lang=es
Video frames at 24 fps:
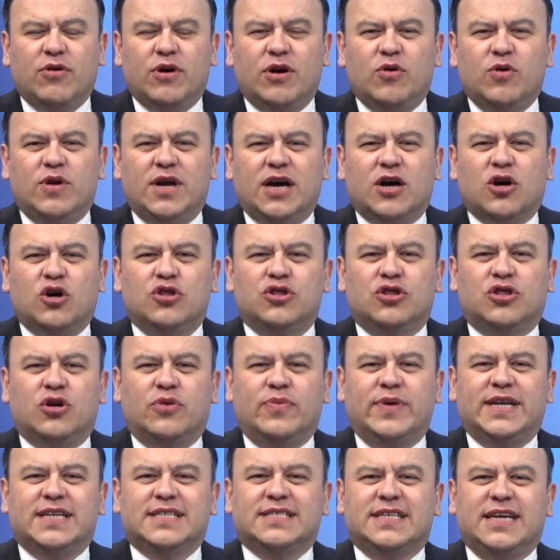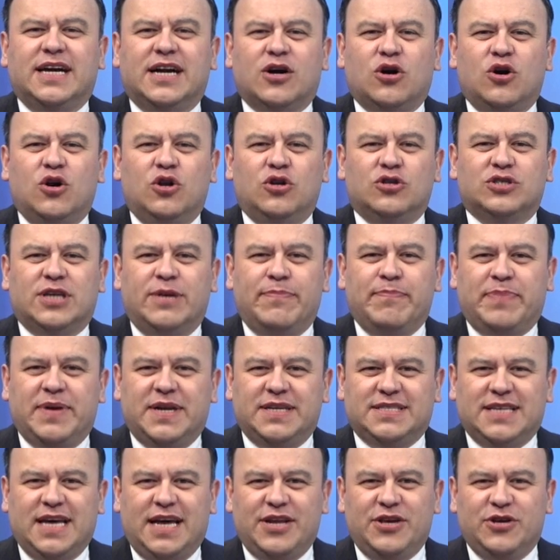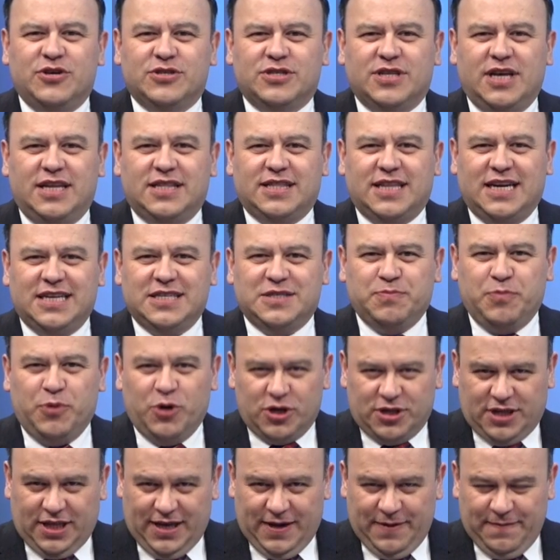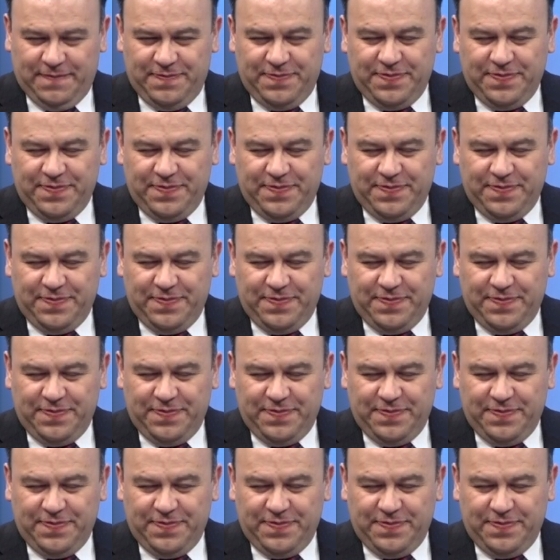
en una controversia con los empresarios del transporte.